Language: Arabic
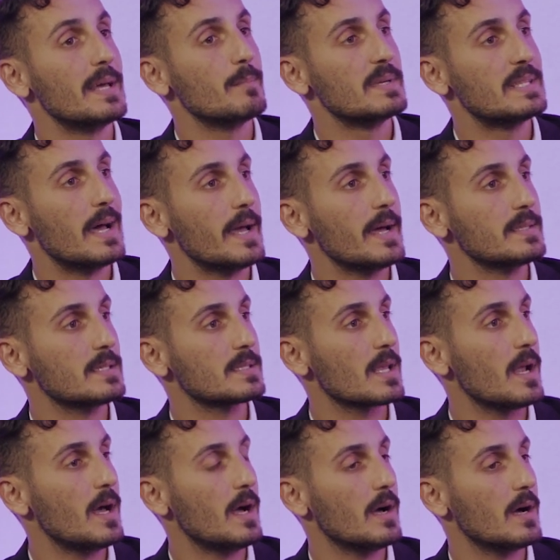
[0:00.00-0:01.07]
بداياتي
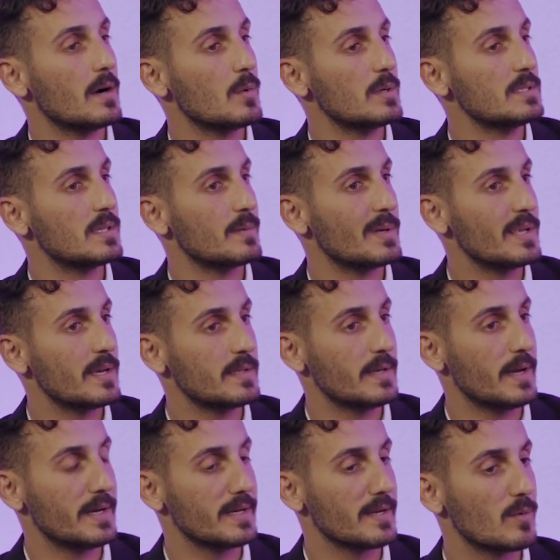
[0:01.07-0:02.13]
صراحه وجدي بديت
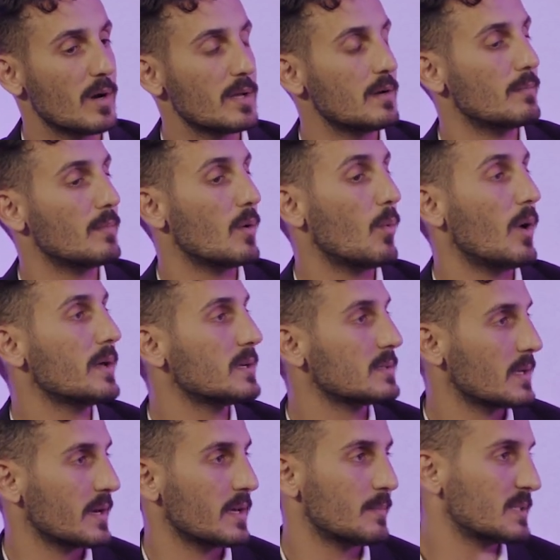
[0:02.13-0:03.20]
يعني وانا وانا
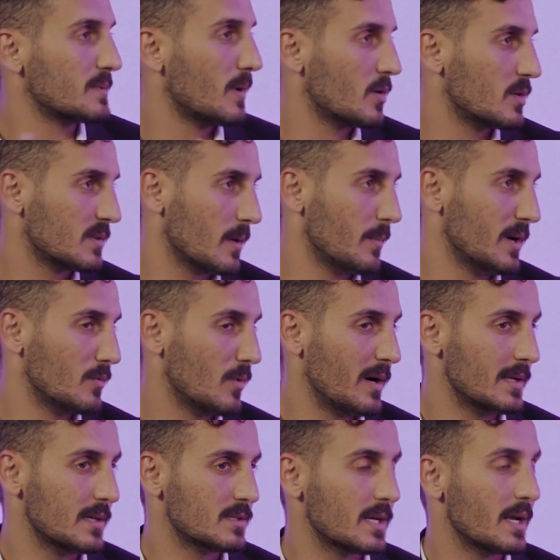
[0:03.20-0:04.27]
صغير بس ما كنت طبعا
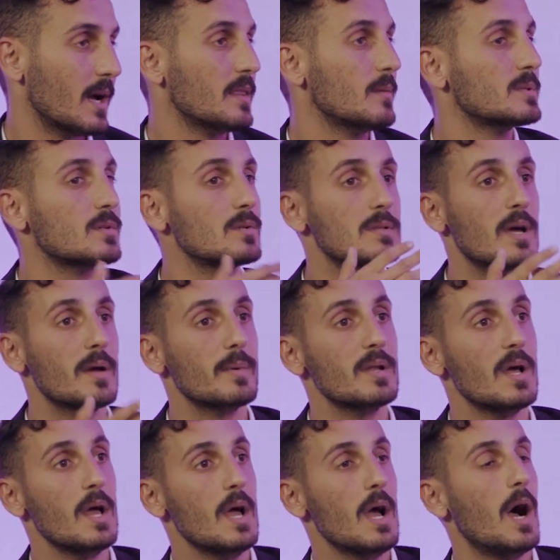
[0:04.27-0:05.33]
واعي للشيء هذا بس كنت دائما
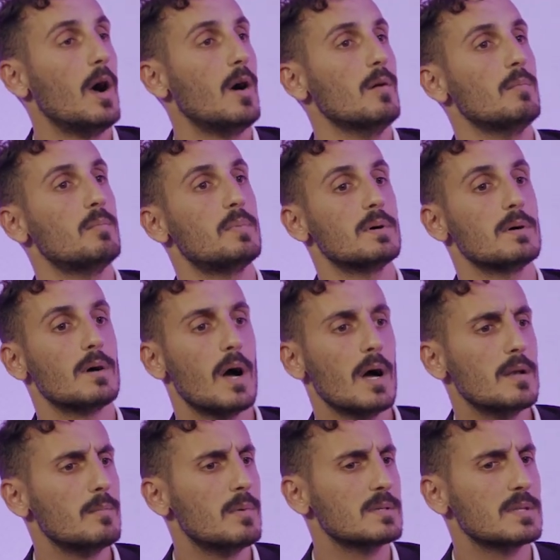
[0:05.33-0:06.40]
احب
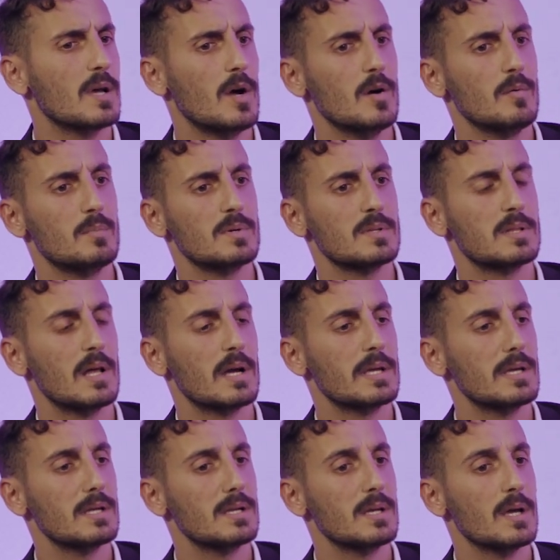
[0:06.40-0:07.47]
البس احب
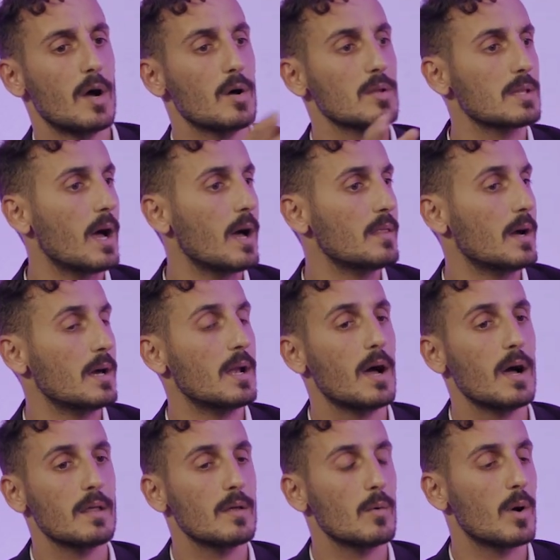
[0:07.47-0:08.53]
تلاقيني احط هذا على
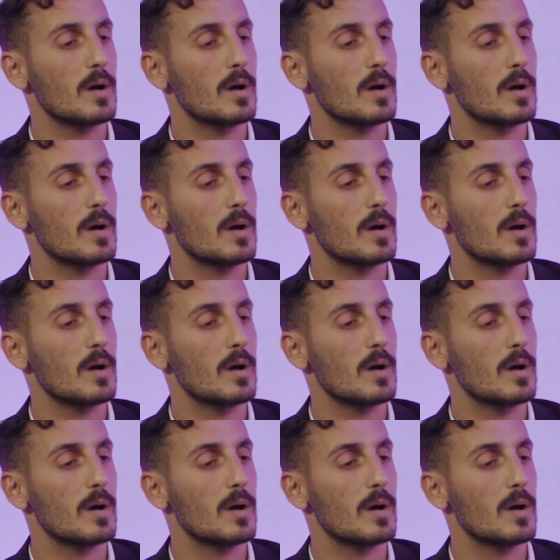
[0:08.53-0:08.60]
هذا